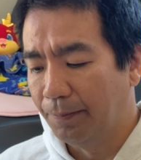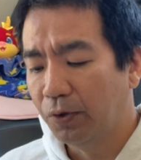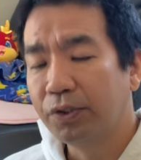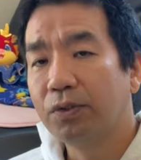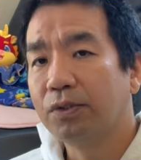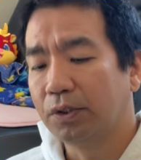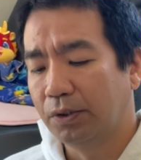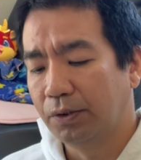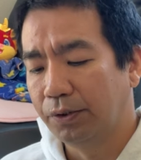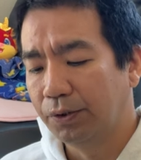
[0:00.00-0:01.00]
もう一
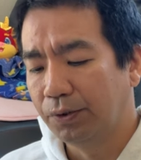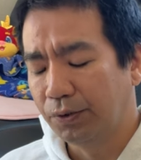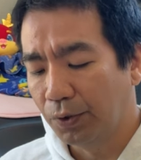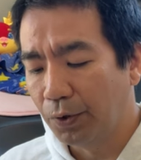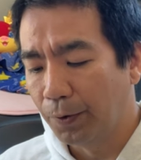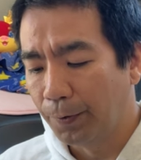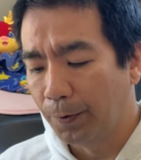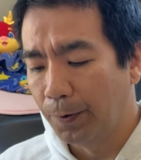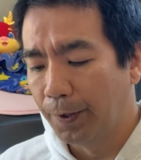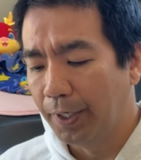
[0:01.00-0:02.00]
つ言うと
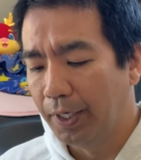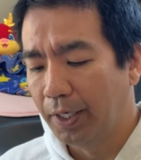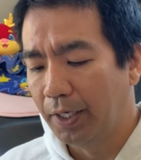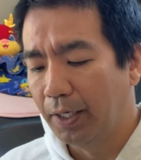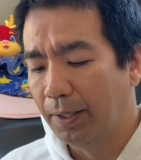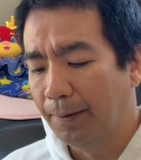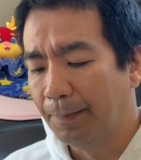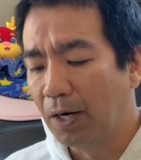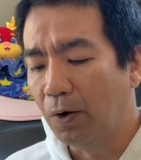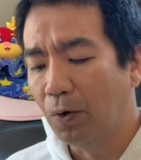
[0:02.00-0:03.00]
えー、
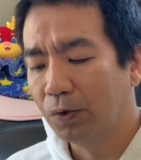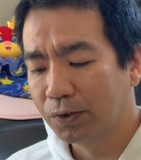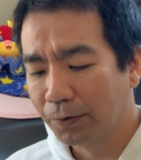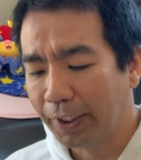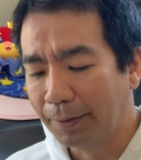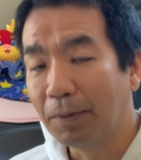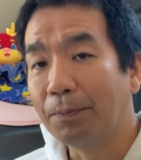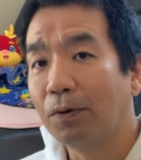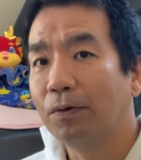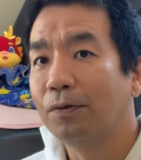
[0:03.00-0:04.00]
まあ、遅い、まあ、
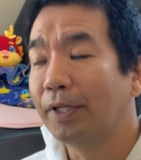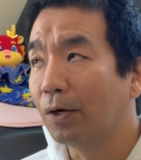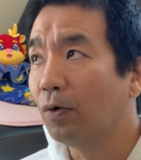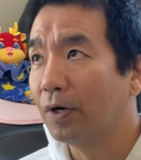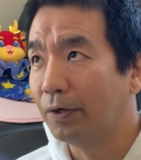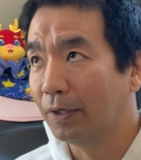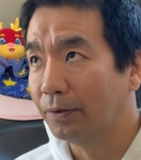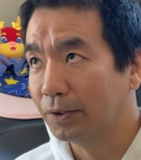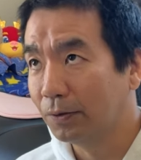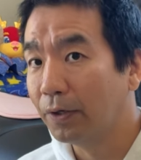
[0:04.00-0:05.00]
僕ね今回の対
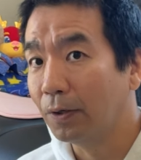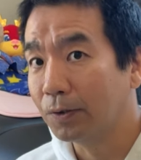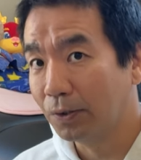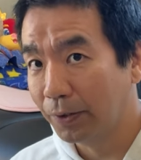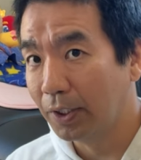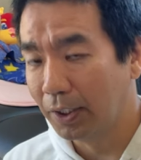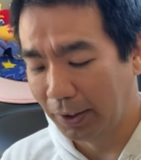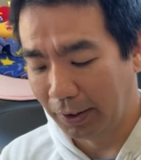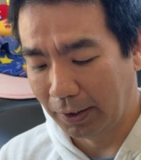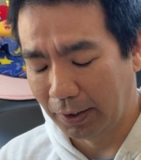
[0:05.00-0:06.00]
応すごい遅
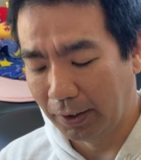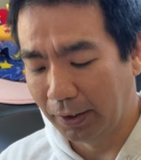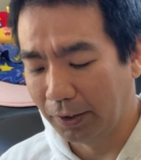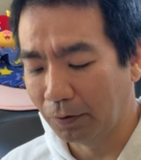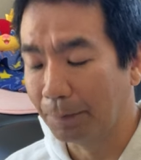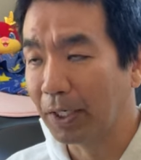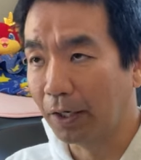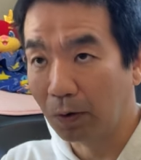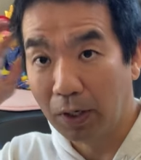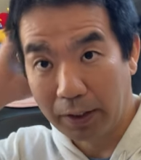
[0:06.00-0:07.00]
いとか、まあ、
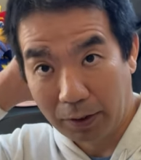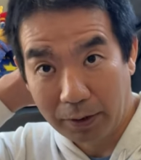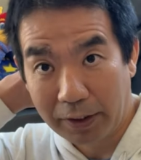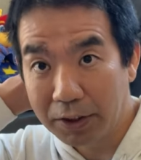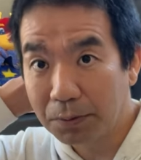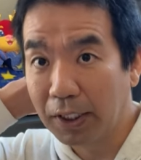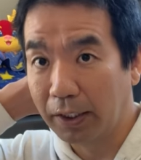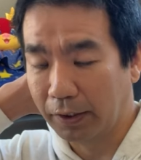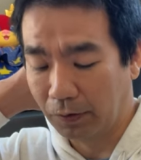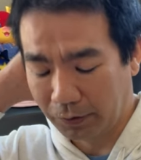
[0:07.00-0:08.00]
結構大丈夫な
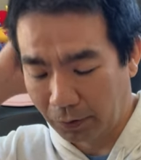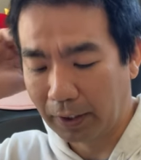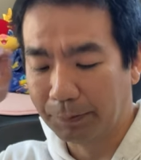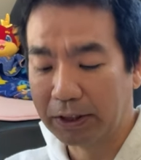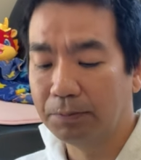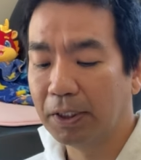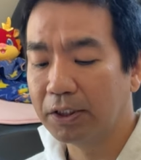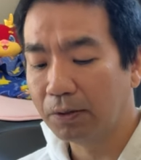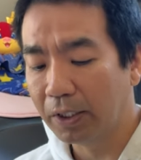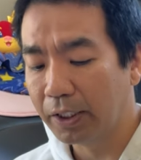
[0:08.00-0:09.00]
のとか、まあ、心配し
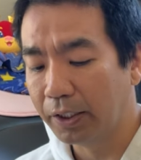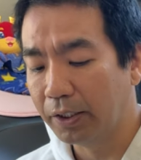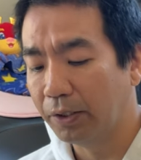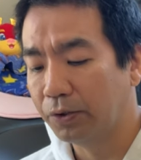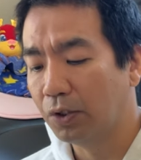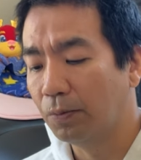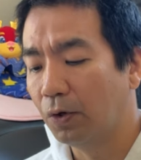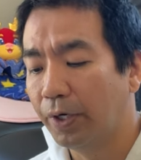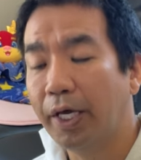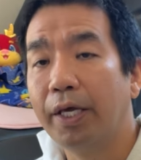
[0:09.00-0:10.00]
てくれって言ってる人
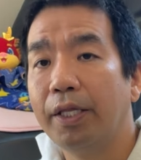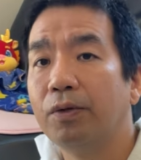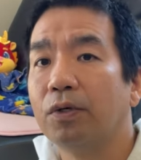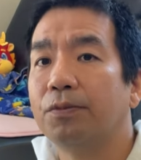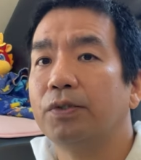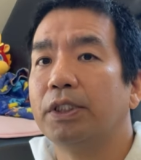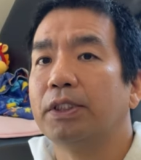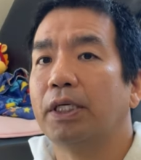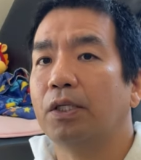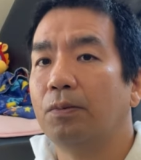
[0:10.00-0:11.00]
も、えー、いると思うんです
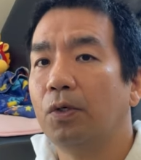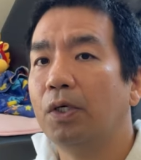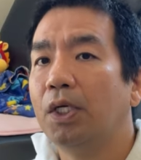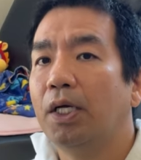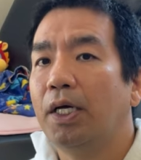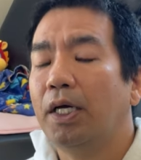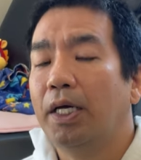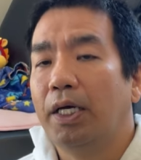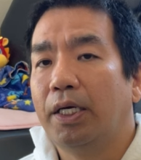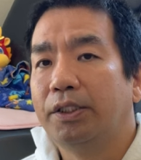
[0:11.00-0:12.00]
けれども、
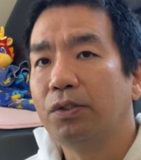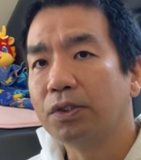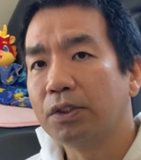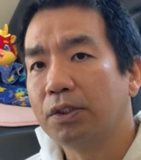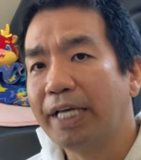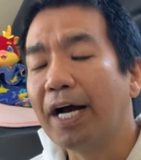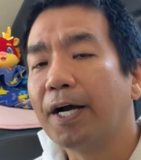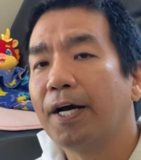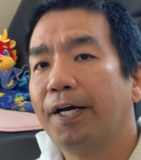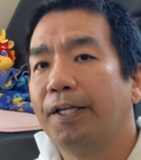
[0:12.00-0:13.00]
えー、一つ
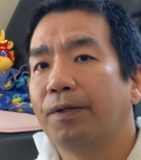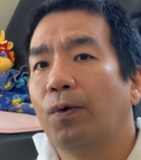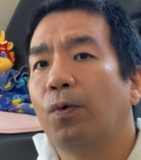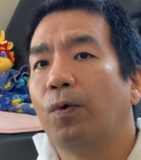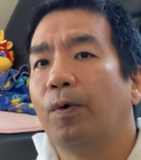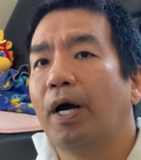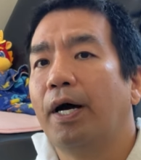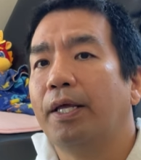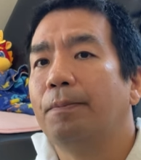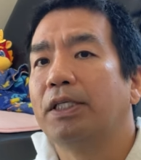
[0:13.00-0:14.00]
厄介なところが
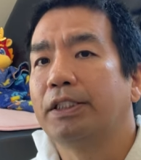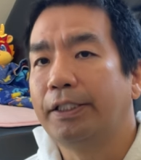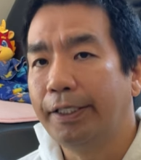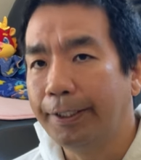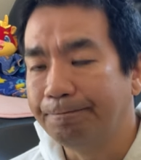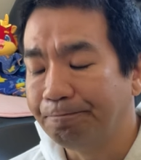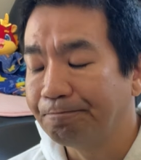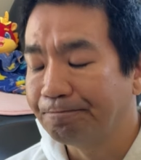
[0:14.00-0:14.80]
ありまして、